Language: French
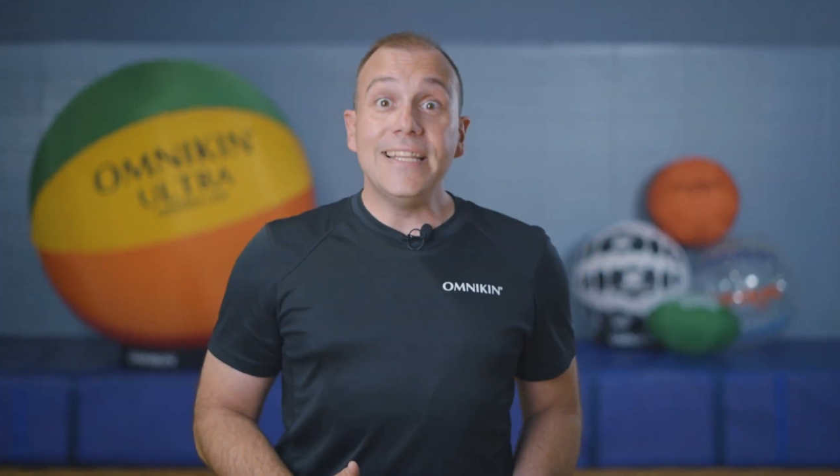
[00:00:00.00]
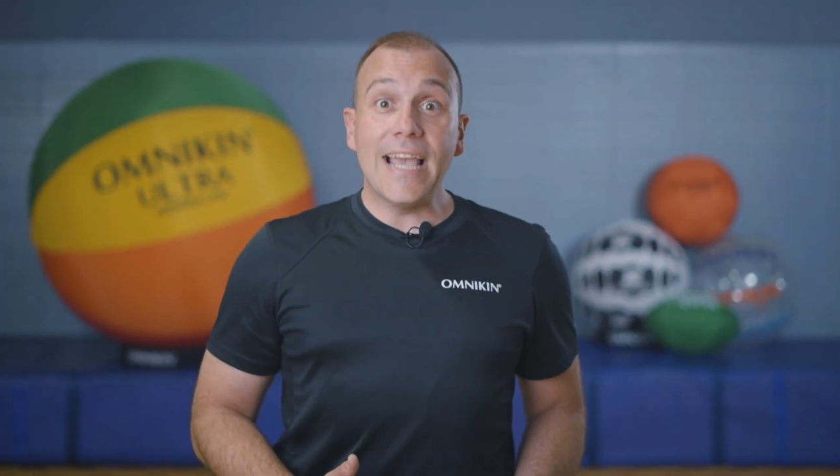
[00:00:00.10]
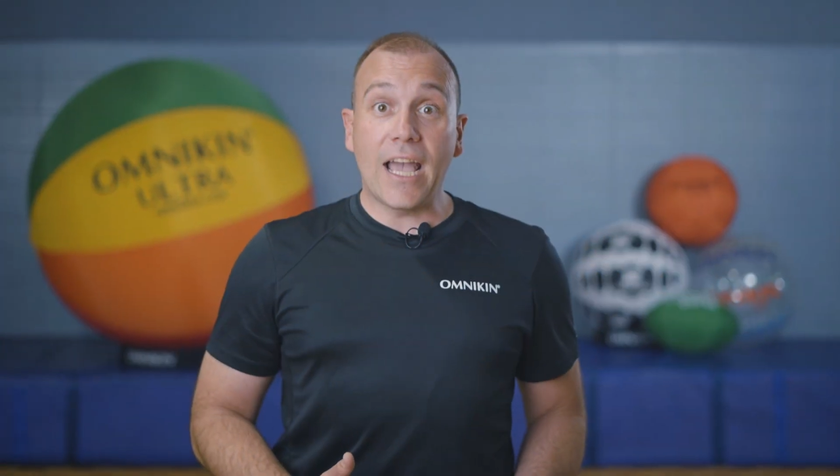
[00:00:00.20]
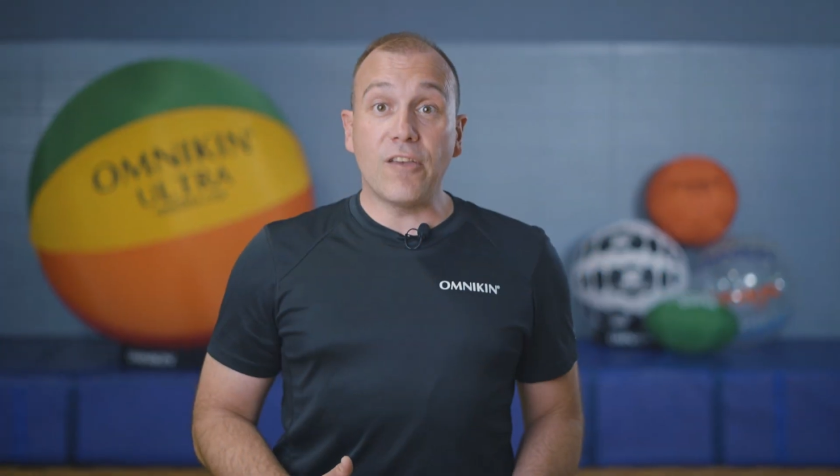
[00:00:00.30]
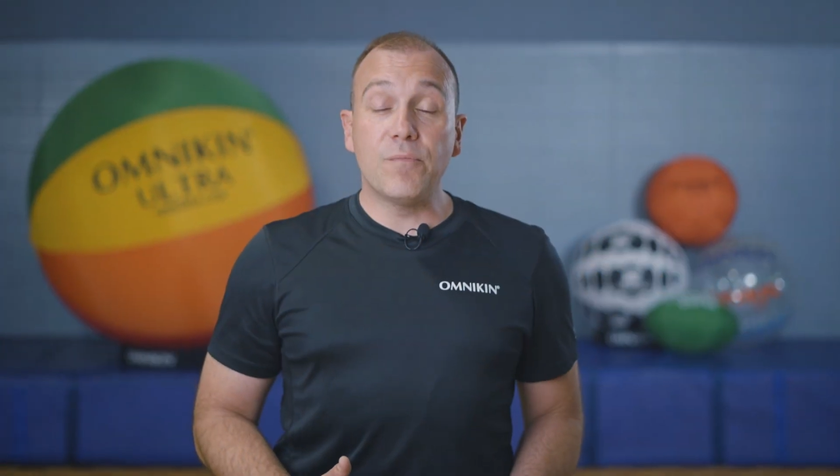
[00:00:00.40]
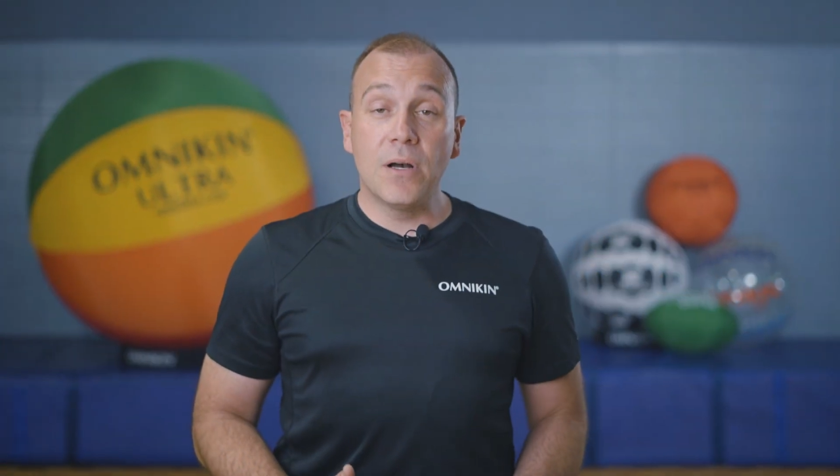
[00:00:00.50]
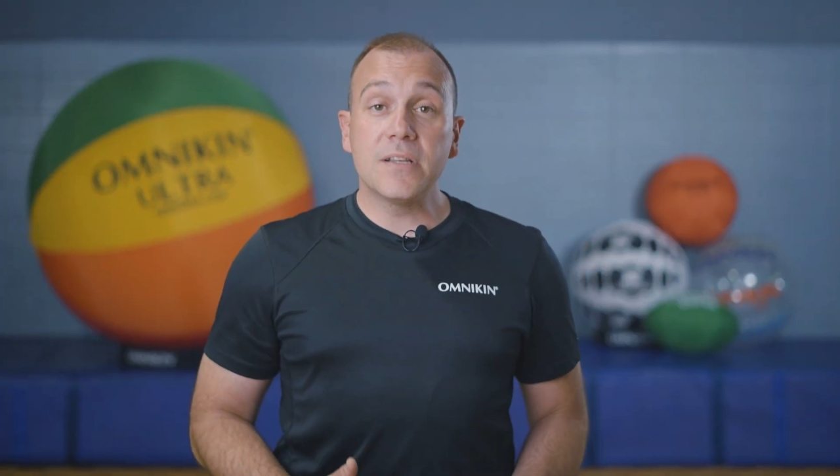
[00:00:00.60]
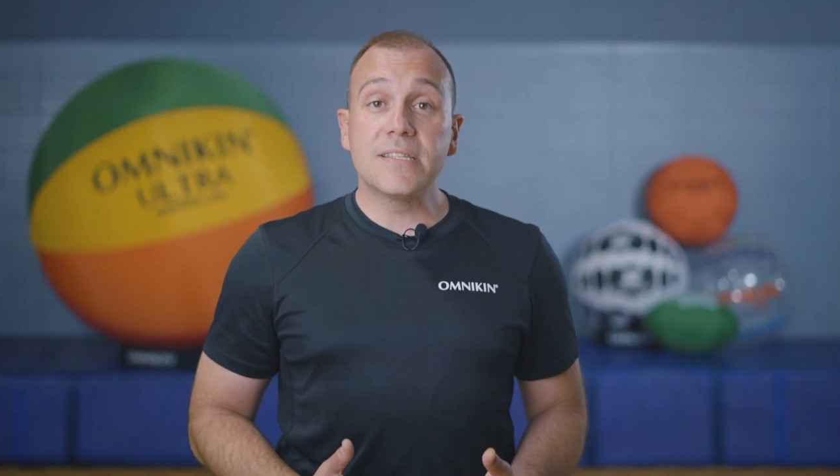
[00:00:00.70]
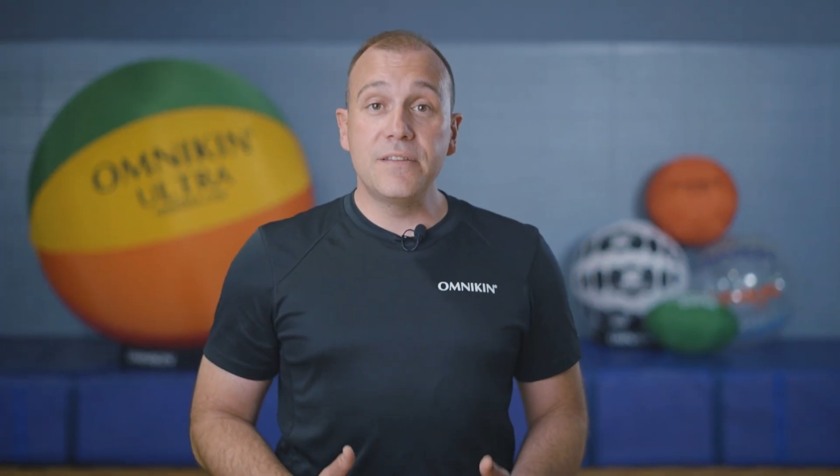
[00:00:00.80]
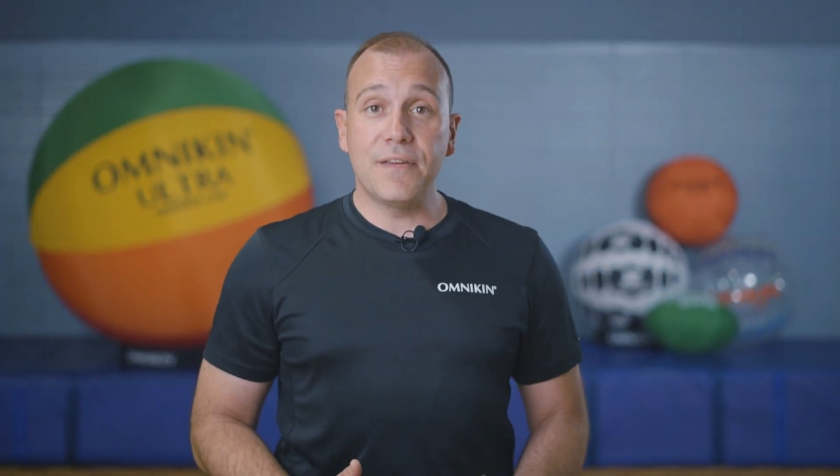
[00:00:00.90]
n'y arrive pas
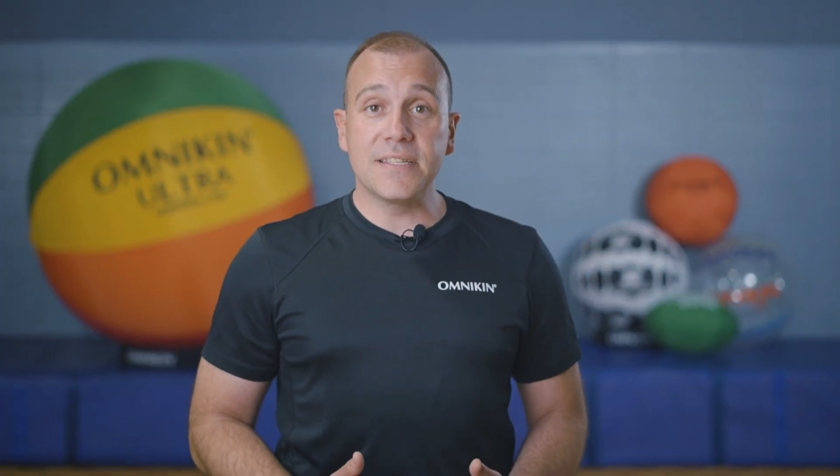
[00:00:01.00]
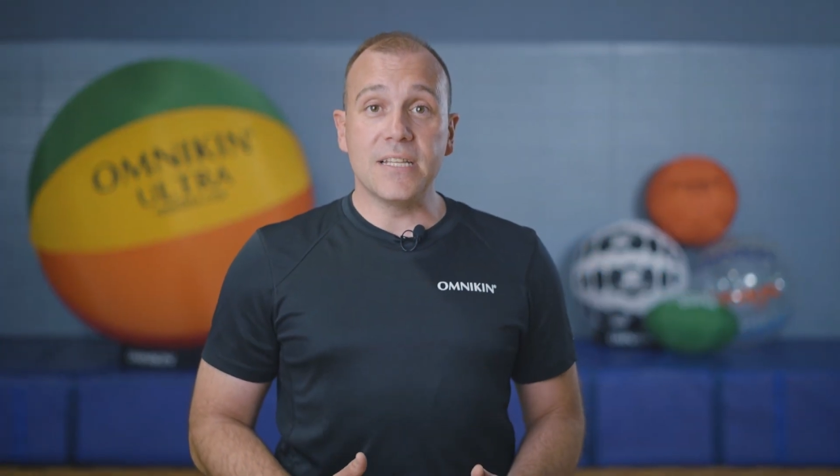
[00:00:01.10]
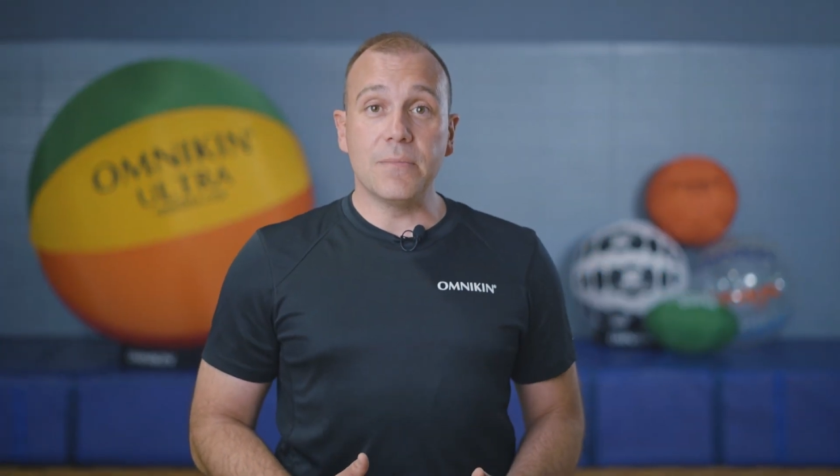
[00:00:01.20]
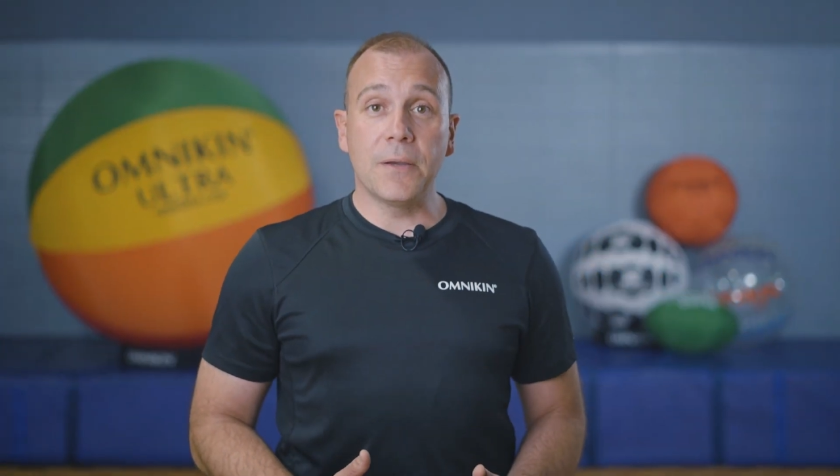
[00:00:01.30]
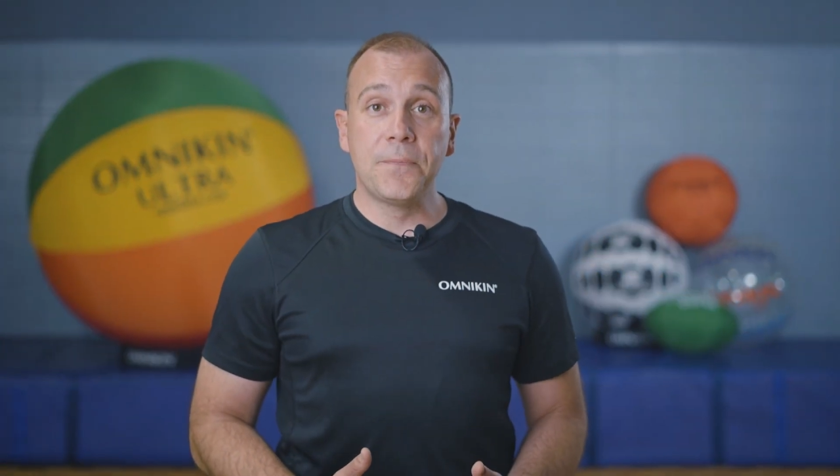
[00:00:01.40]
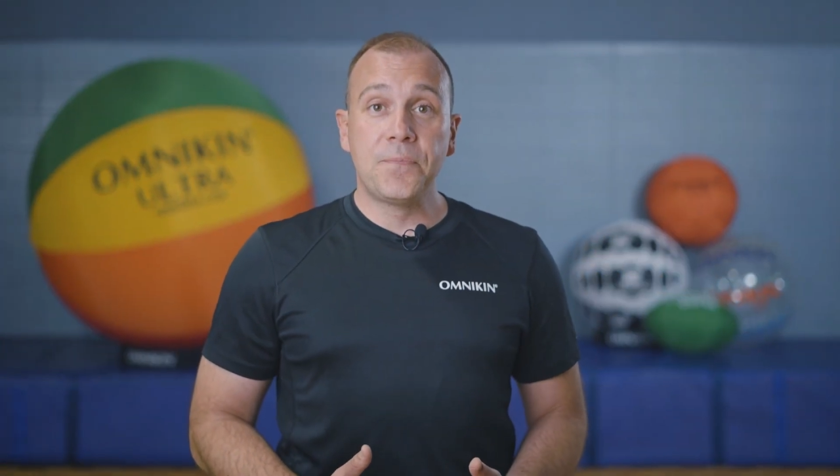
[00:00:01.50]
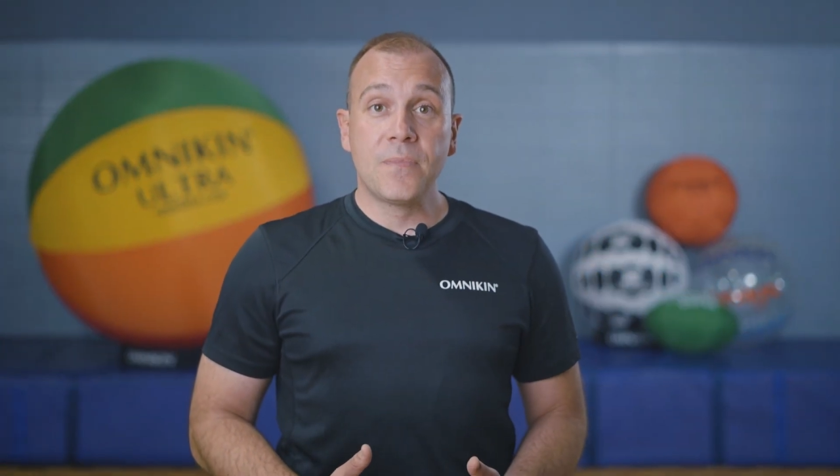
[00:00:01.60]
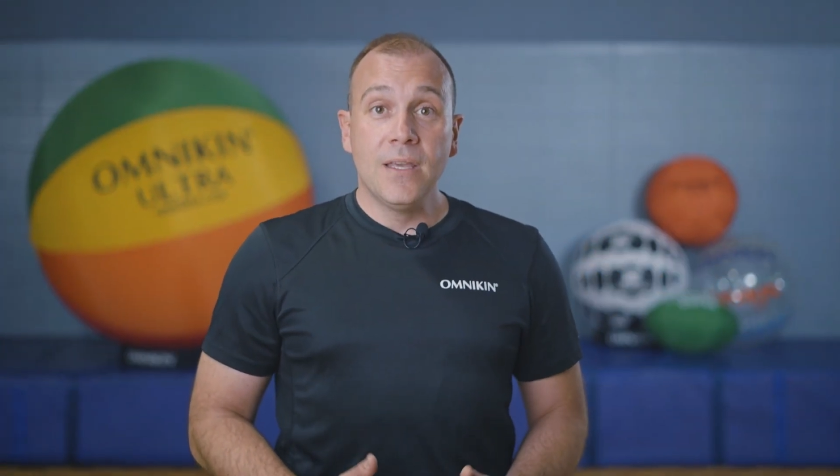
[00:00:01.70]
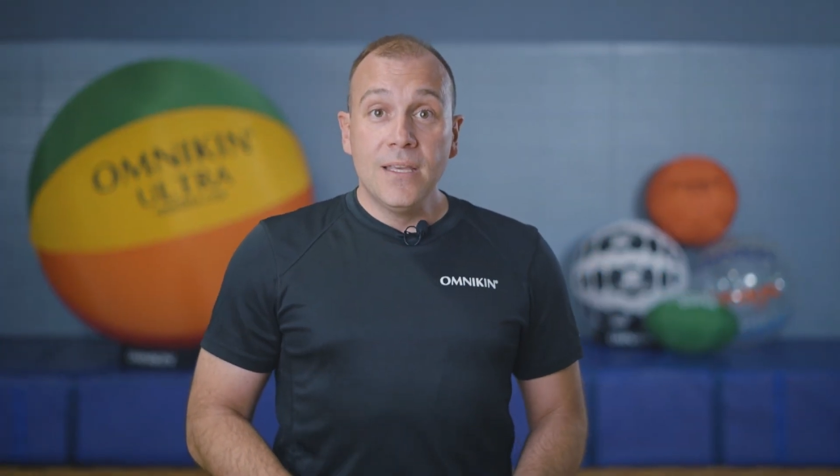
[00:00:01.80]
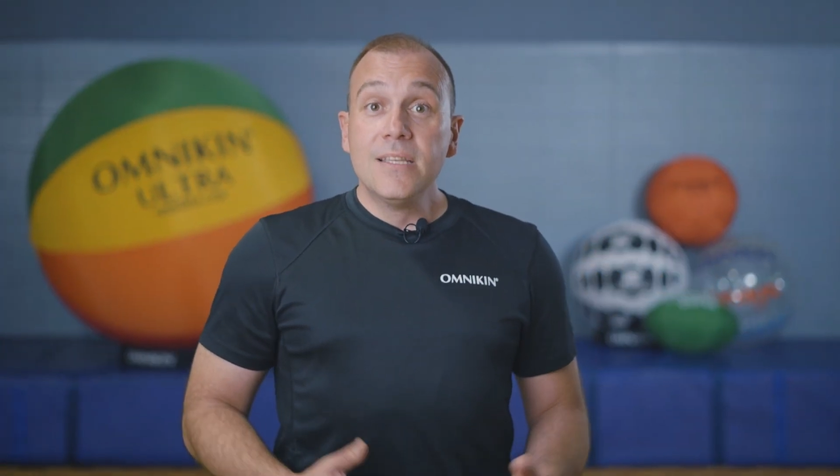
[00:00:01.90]
si facilement.
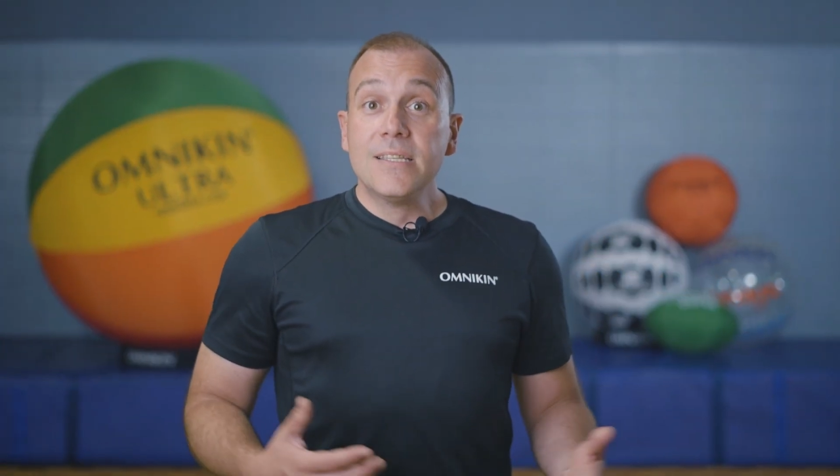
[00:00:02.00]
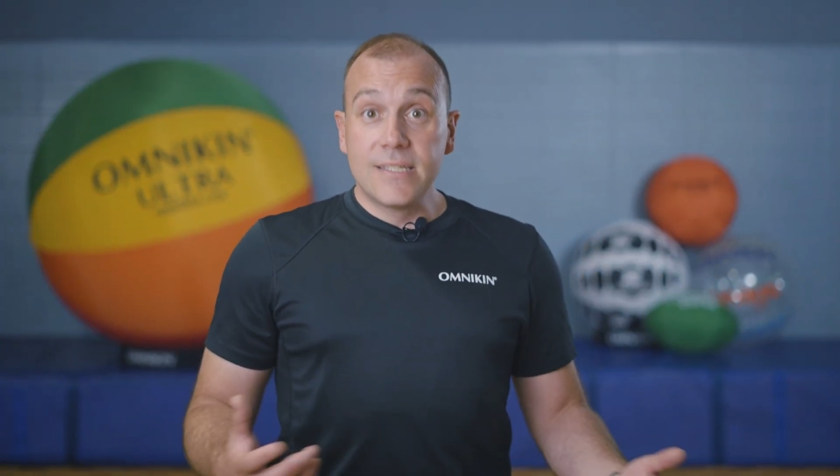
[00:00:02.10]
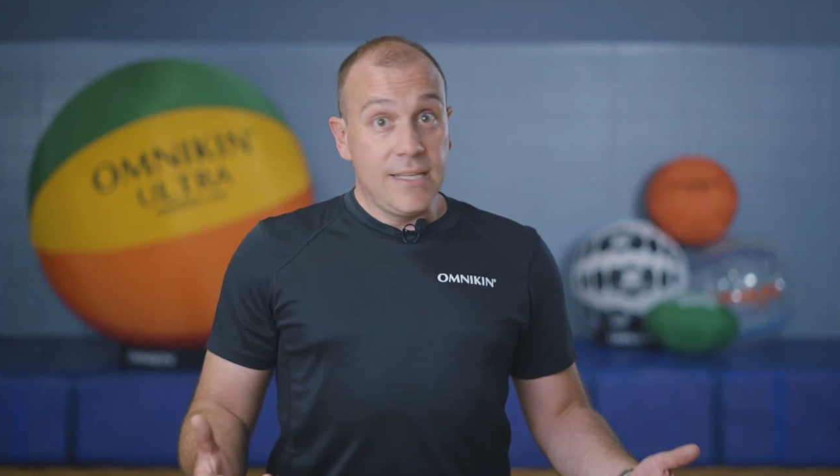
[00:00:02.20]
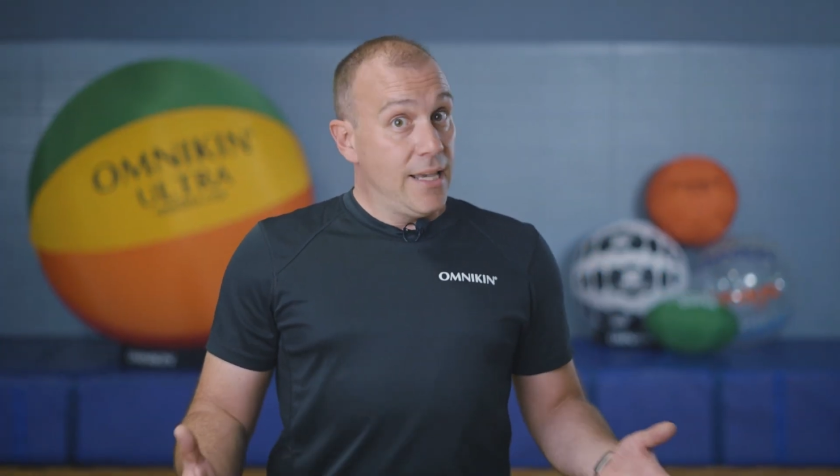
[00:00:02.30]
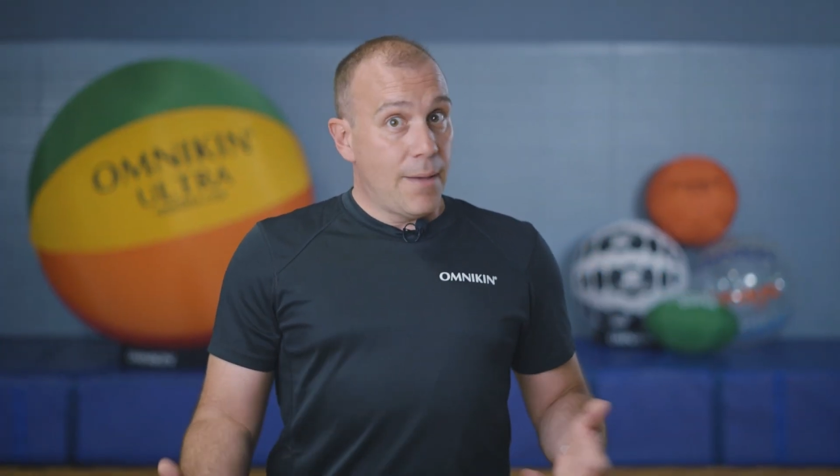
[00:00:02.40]
Si